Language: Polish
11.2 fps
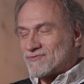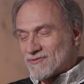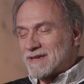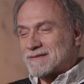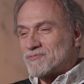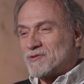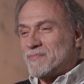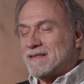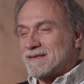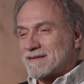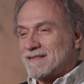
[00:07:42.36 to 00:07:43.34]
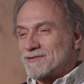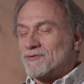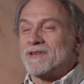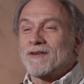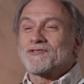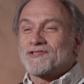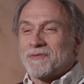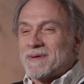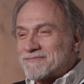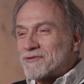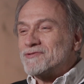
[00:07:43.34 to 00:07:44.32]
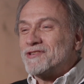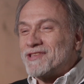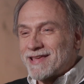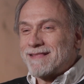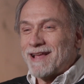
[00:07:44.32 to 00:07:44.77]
to nie jest przypadek, tak? No jakoś trzeba zwrócić